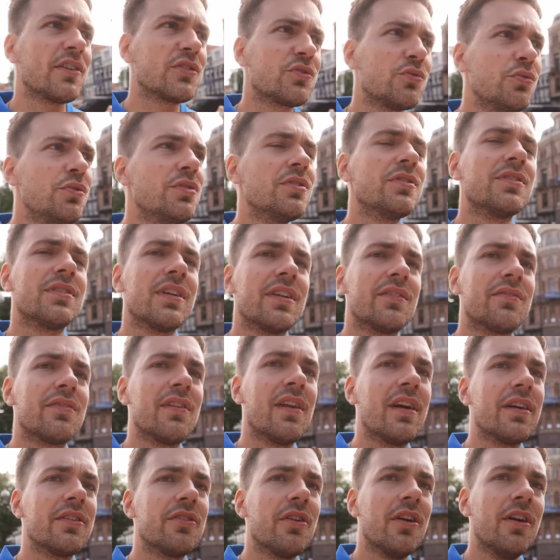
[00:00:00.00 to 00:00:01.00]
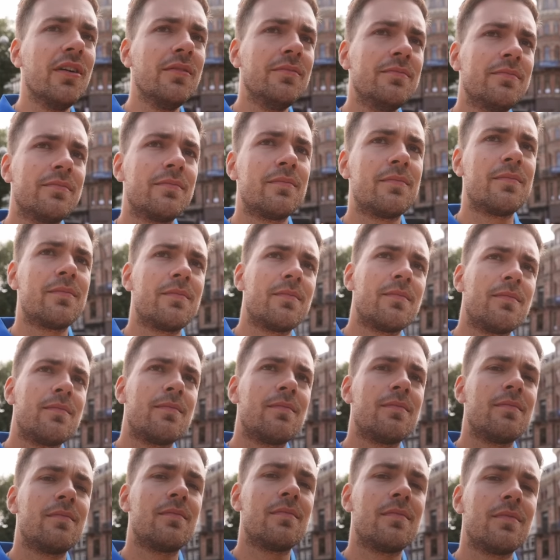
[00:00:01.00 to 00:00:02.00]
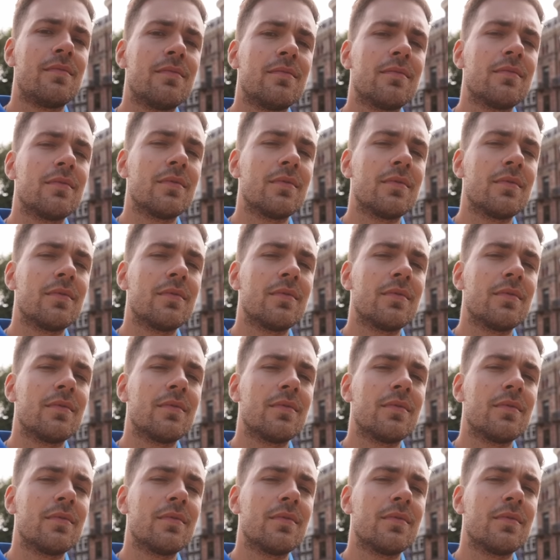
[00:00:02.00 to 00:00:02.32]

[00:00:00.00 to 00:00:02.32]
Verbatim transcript: was Süßes jetzt vielleicht, oder? Ja, warum nicht?